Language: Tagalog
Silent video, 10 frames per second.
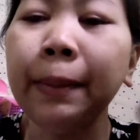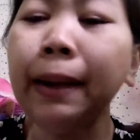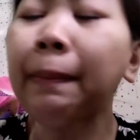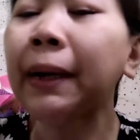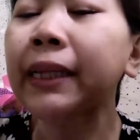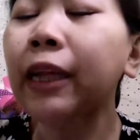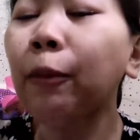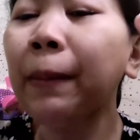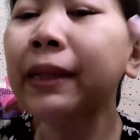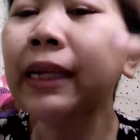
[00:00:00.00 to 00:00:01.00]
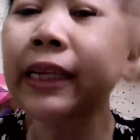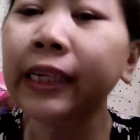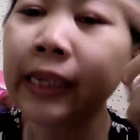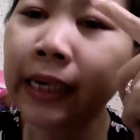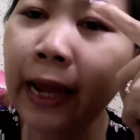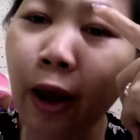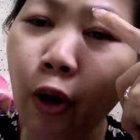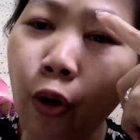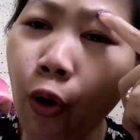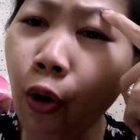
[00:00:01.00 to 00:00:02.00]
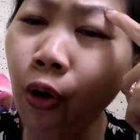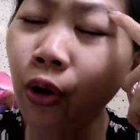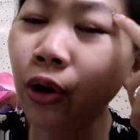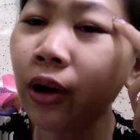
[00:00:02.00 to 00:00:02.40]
pinapakita ko pag naghihilay ako.